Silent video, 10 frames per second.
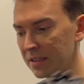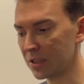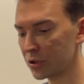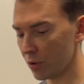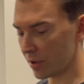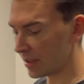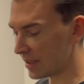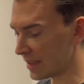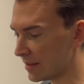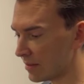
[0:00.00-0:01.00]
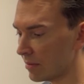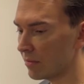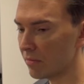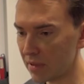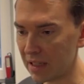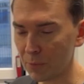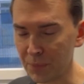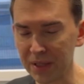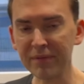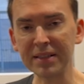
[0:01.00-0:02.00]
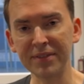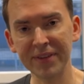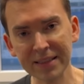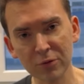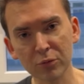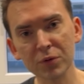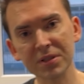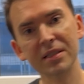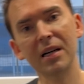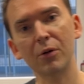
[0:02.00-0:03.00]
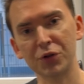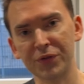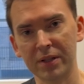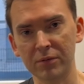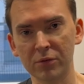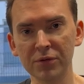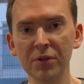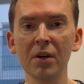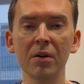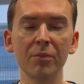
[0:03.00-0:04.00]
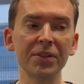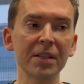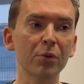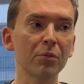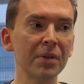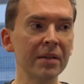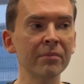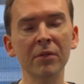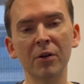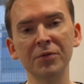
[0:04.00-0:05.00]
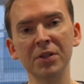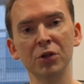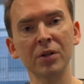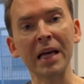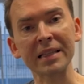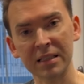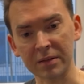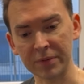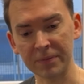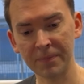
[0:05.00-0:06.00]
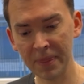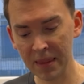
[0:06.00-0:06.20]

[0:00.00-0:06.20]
Das Steuergit ist laut BMW defekt und muss getauscht werden. Und mit dem Problem, auf die ich schon eingegangen bin.